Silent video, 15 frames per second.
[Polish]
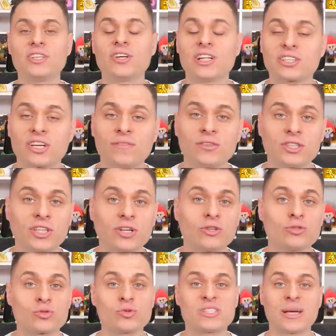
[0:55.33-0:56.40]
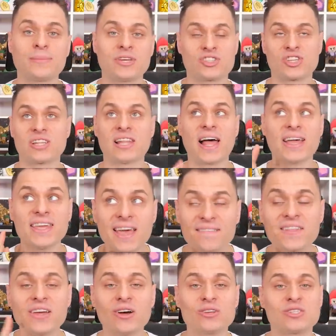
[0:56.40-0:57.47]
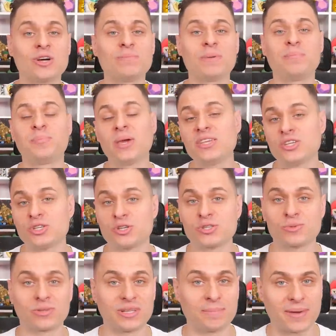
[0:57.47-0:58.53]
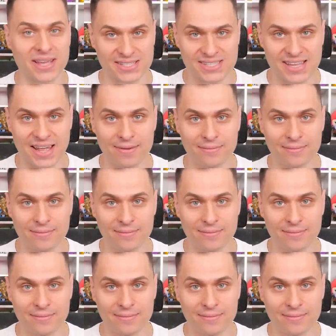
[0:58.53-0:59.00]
I dodatkowo do tego dorzucam jeszcze dla jednej osoby 50 zł PSC,